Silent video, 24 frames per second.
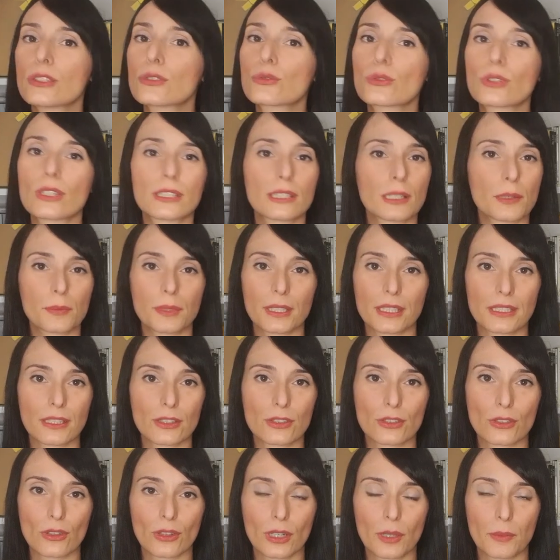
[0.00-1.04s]
nessuna
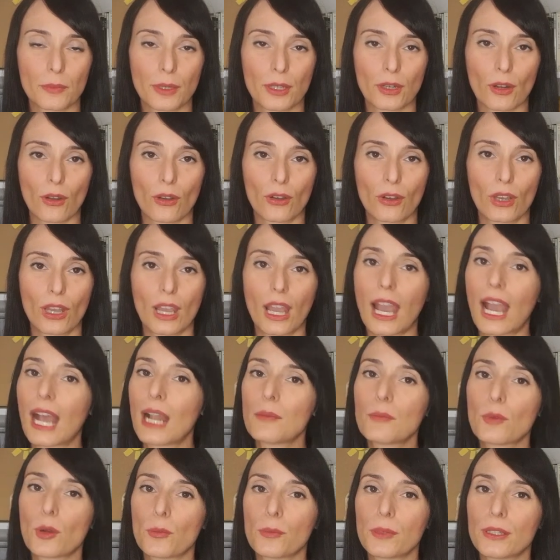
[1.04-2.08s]
interpretazione però
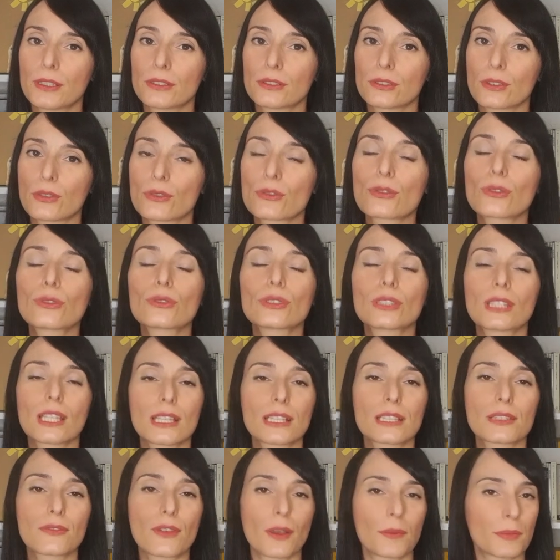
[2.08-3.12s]
al momento
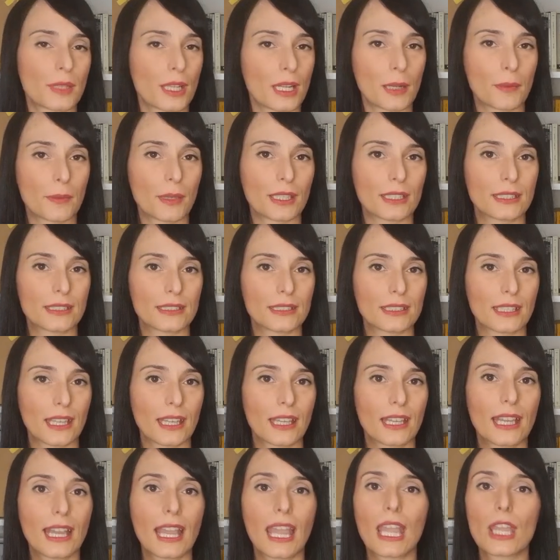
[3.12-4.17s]
soddisfa pienamente
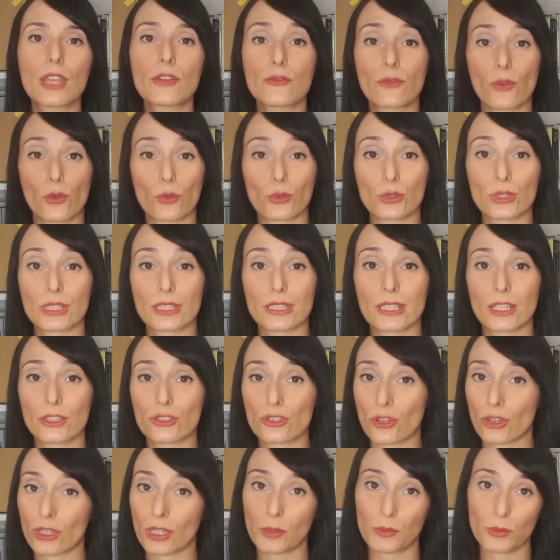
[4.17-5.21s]
e forse
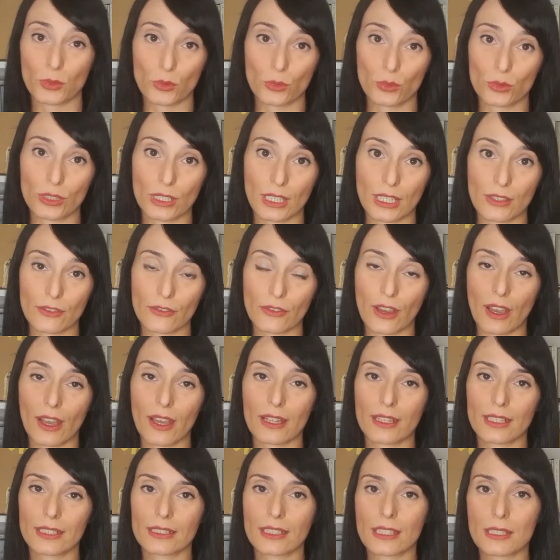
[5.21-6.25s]
ciò che è più utile
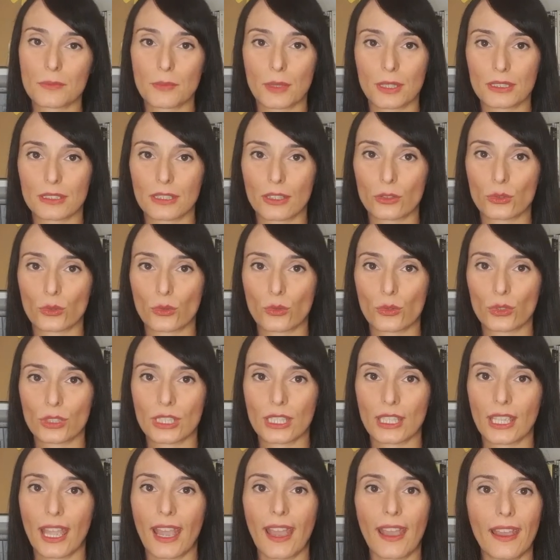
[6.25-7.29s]
fare da
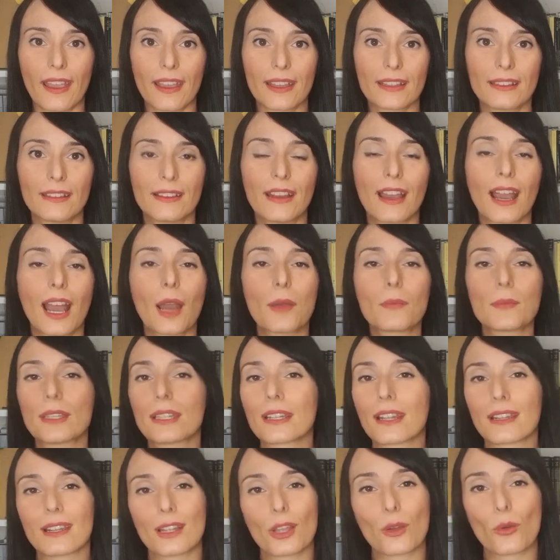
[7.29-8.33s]
spettatori è
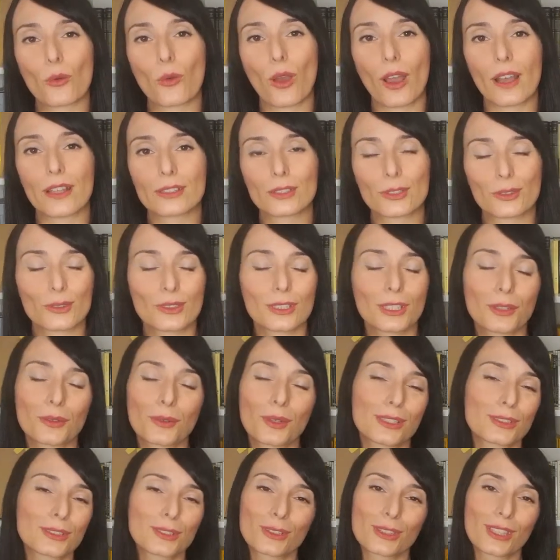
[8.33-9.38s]
ammirare il quadro in
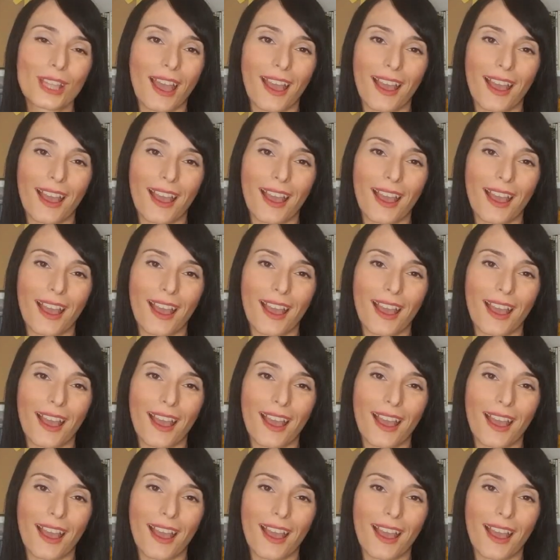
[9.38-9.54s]
quanto